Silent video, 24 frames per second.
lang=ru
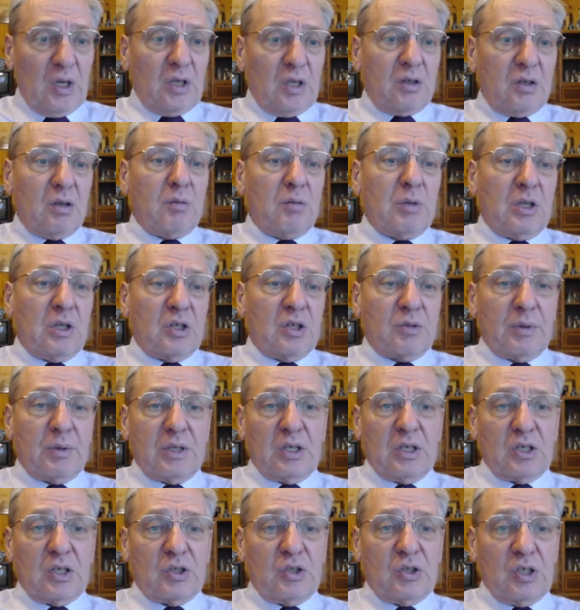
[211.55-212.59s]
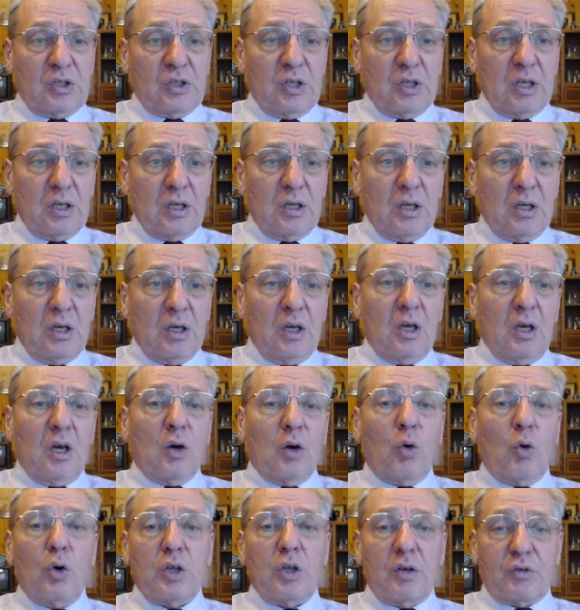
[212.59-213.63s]
Тем не менее, смотрите, c3
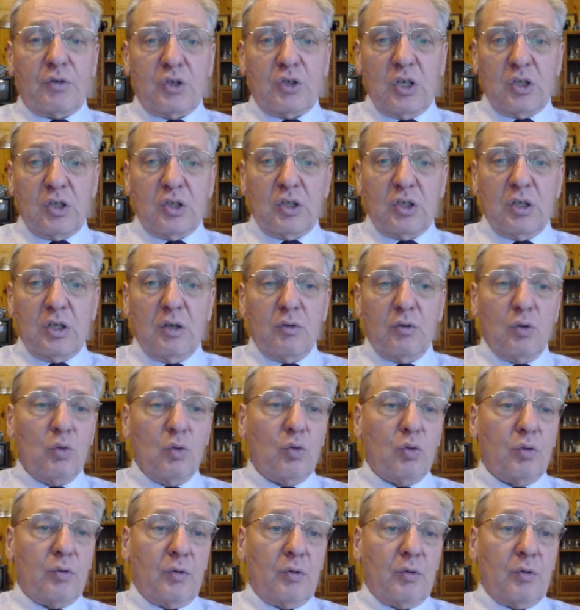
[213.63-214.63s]
Конь f6, ну,